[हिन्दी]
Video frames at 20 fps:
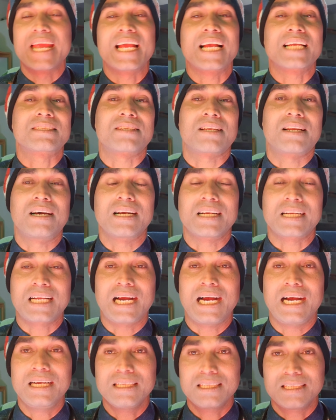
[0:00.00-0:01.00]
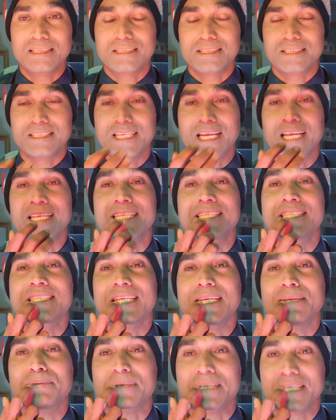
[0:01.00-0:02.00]
एक तरह का यानी
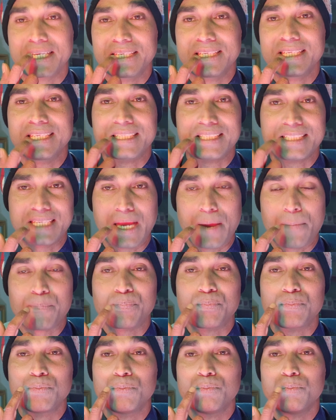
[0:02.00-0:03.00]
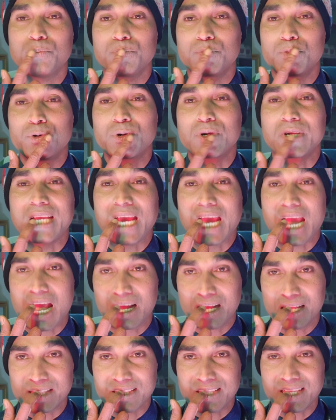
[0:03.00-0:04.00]
जीभ के नीचे मुंह के
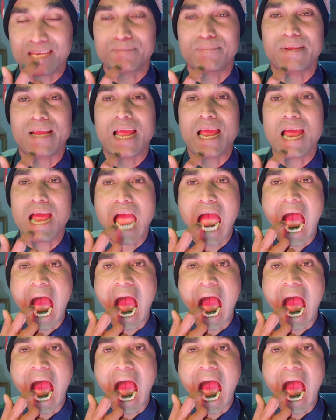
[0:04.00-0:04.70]
अंदर में